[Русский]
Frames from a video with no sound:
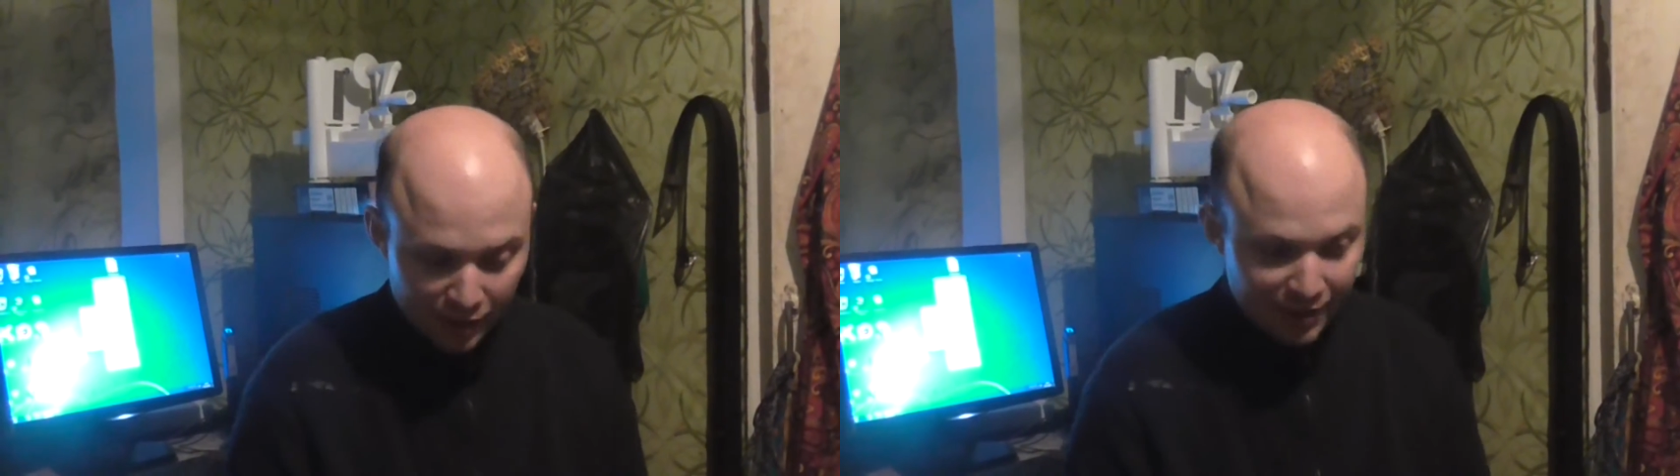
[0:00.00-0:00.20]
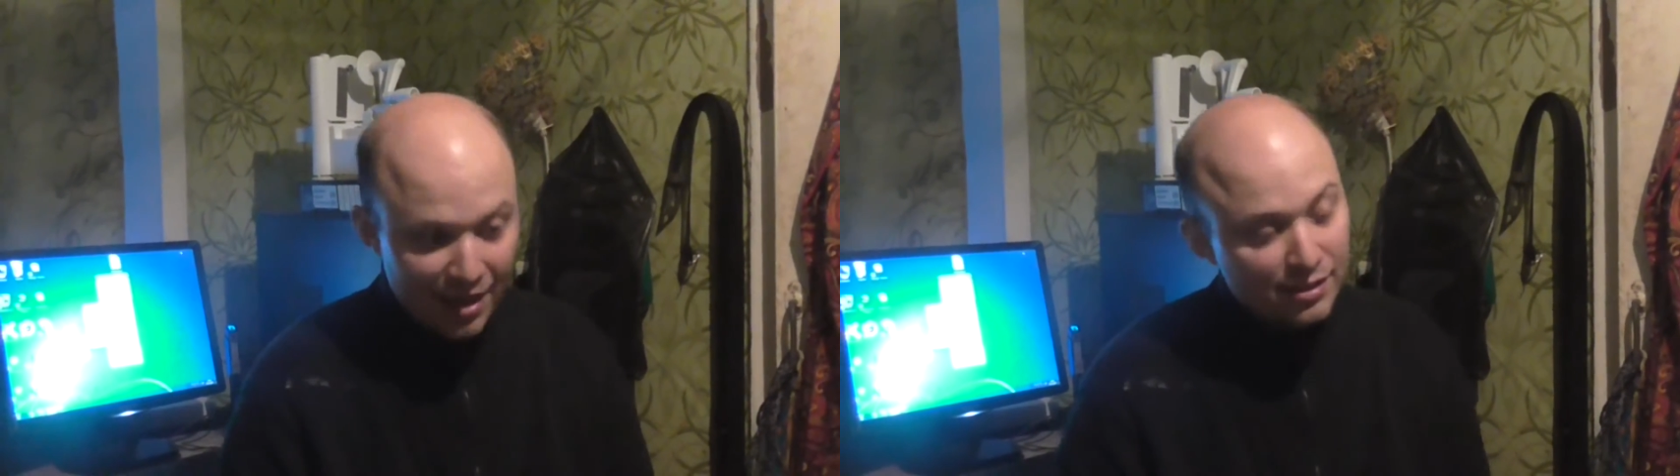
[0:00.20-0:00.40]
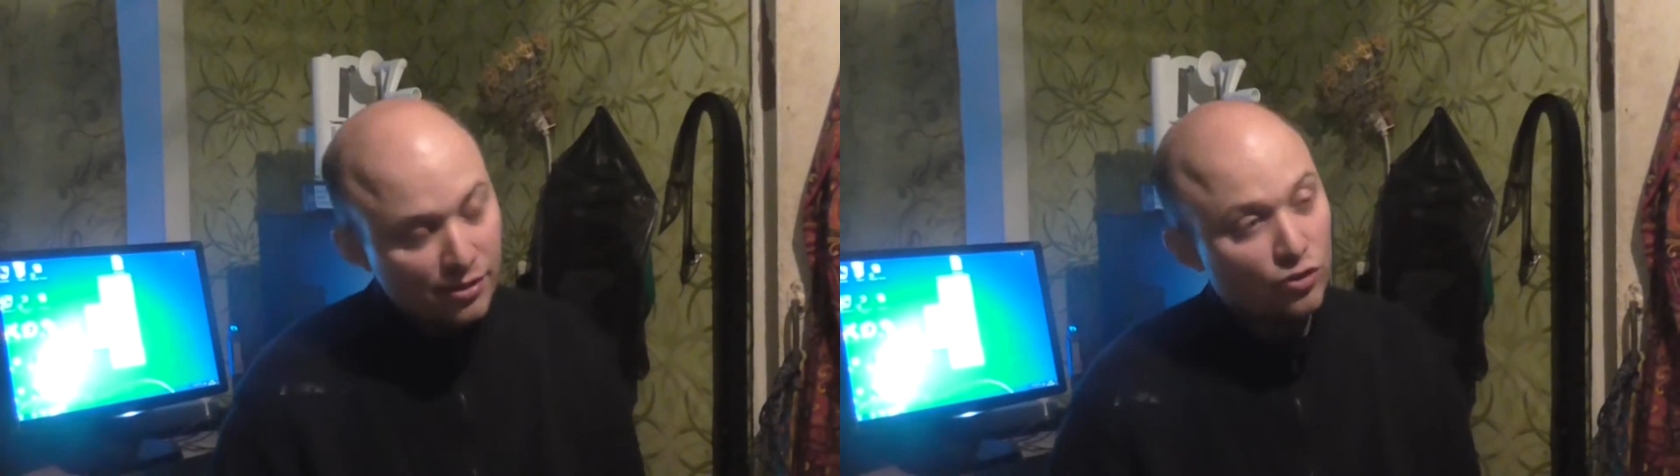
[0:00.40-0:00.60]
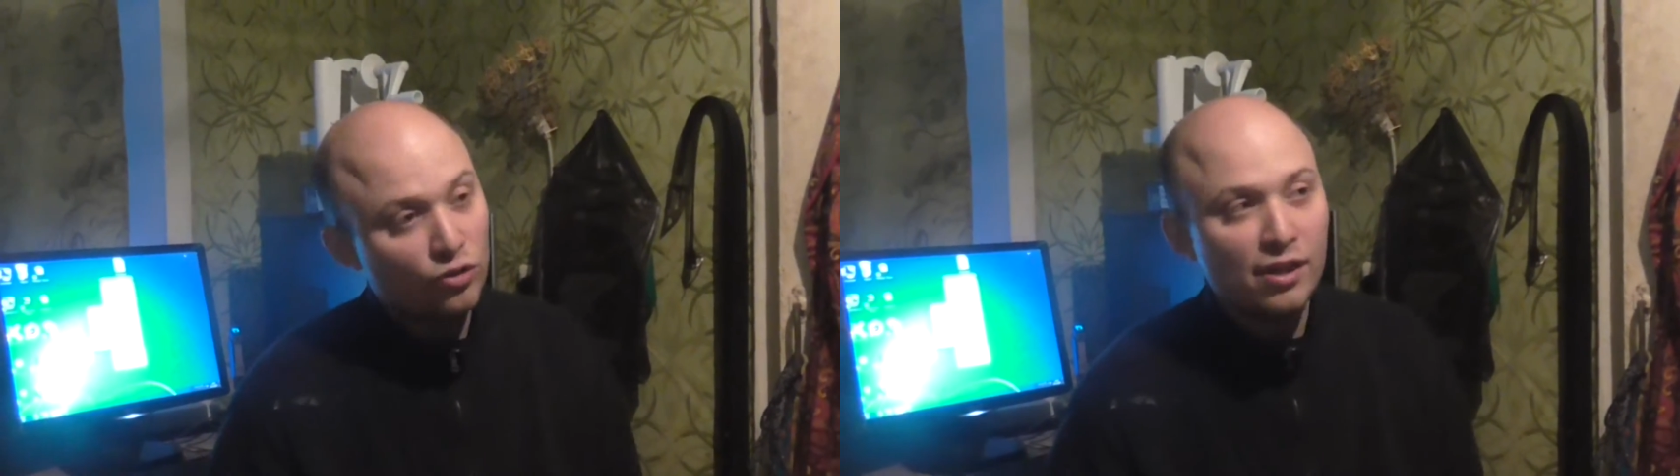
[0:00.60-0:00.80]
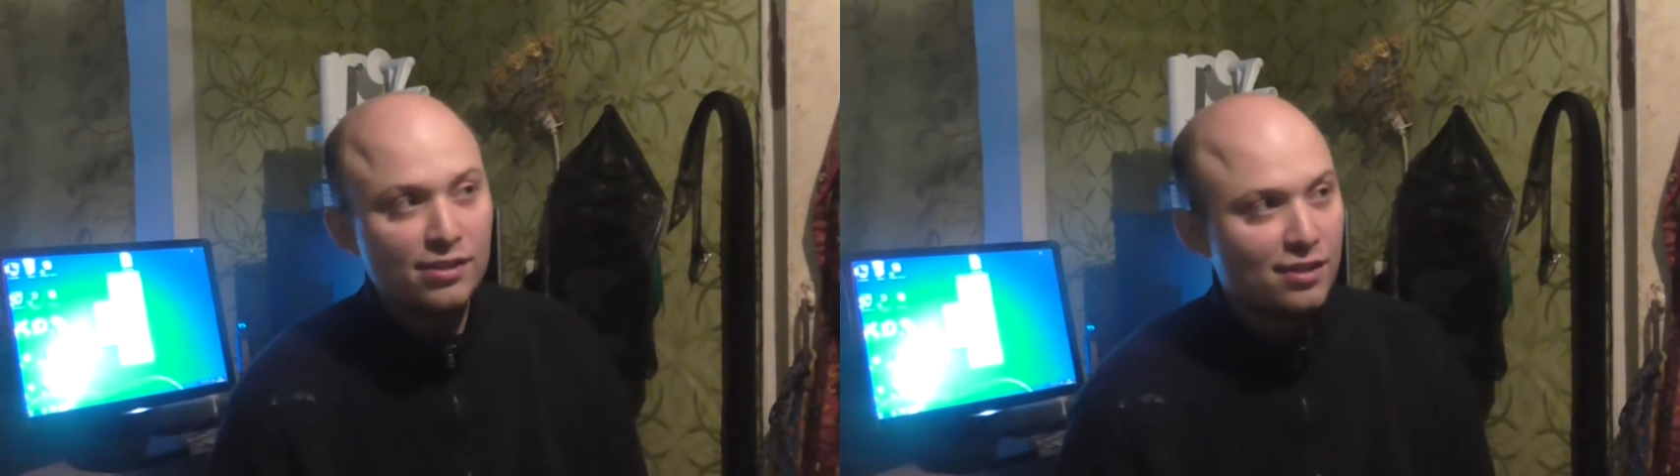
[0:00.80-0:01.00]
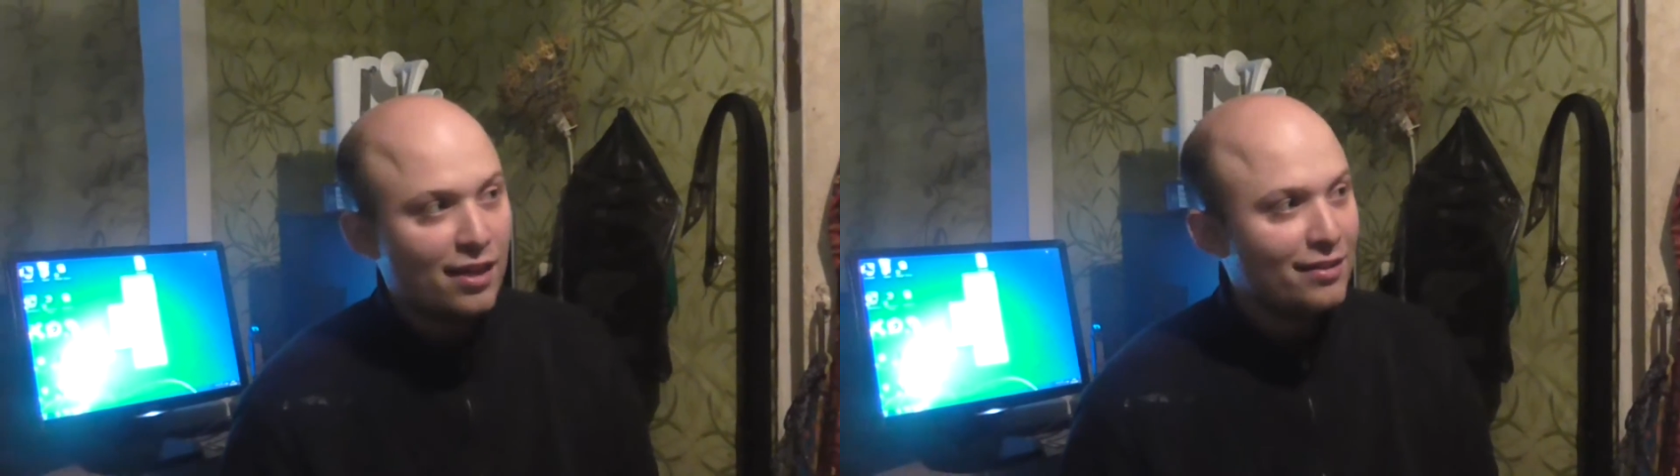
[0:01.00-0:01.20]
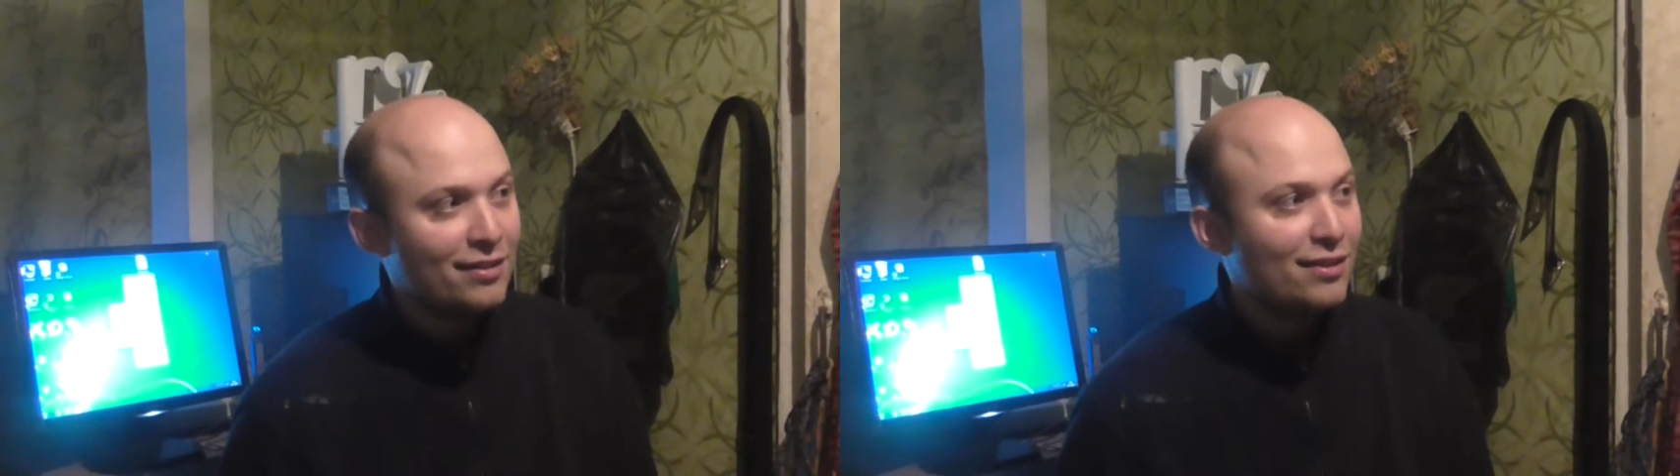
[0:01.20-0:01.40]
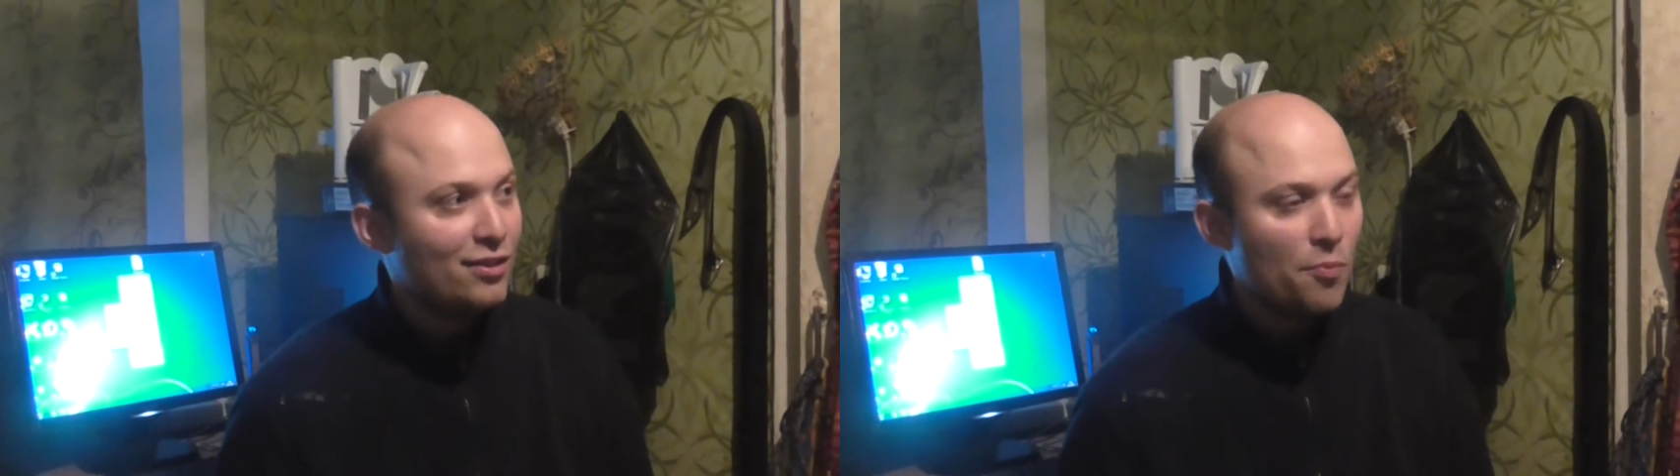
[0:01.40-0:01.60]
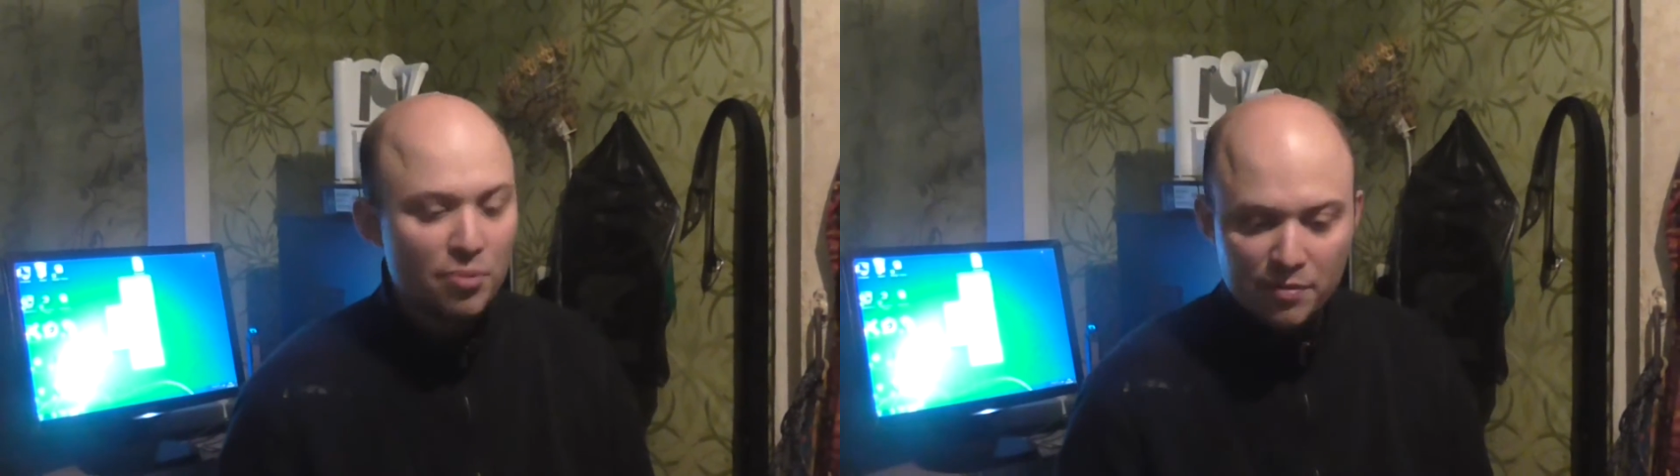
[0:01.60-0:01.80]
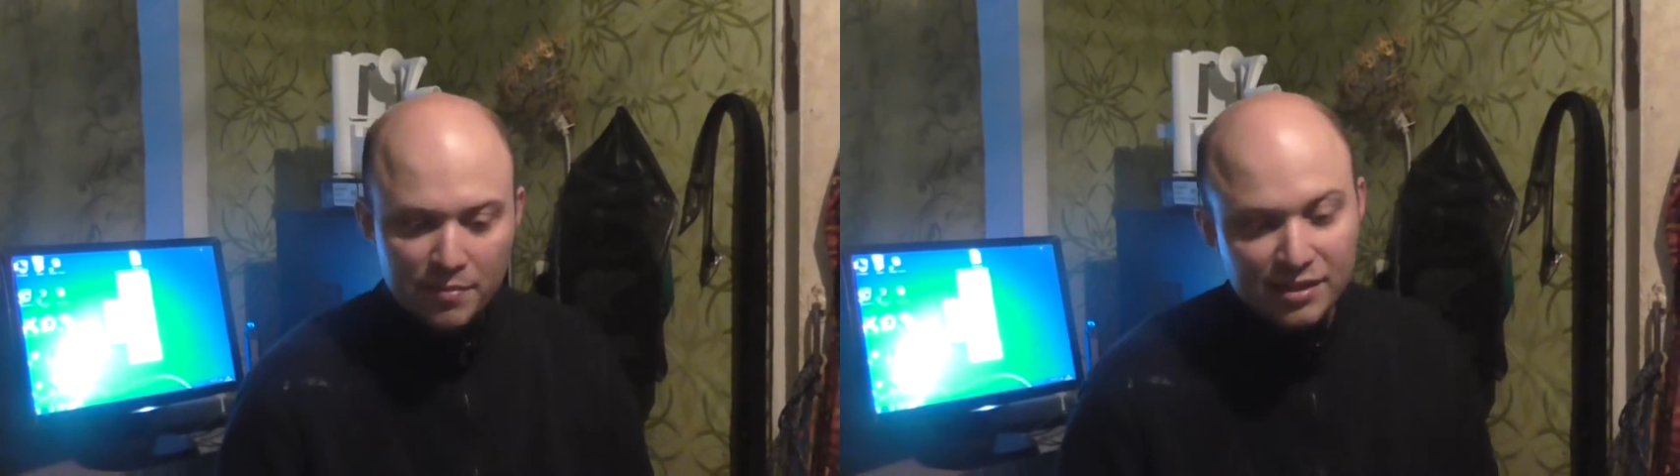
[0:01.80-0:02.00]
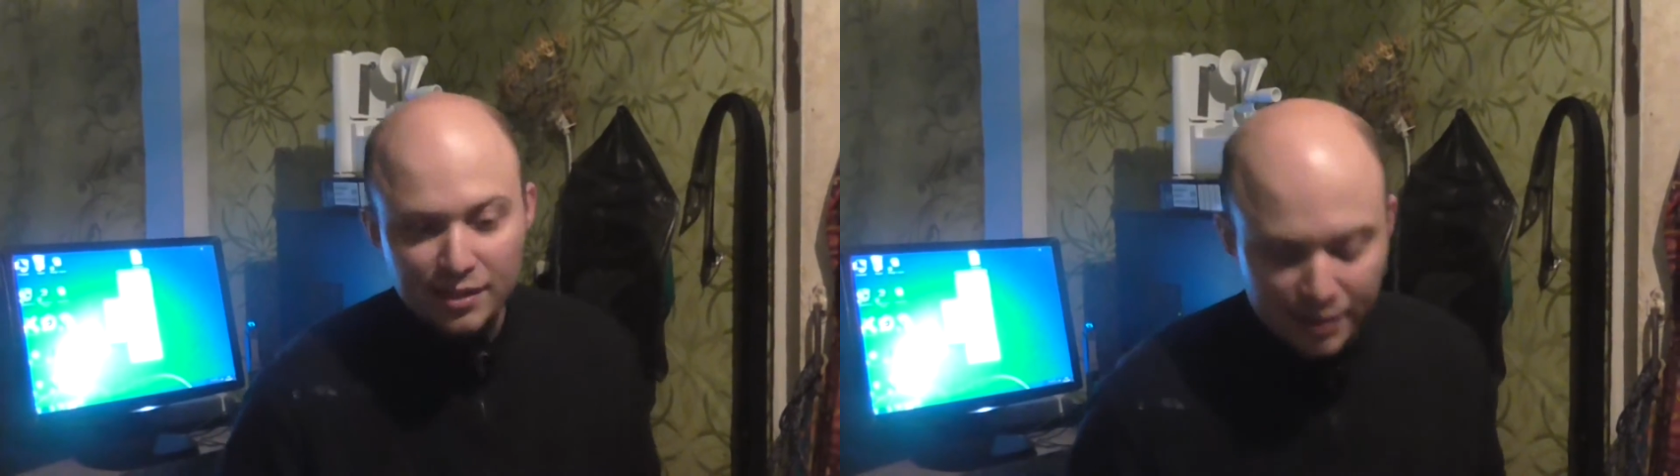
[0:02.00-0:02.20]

Есть, есть надо компромиссы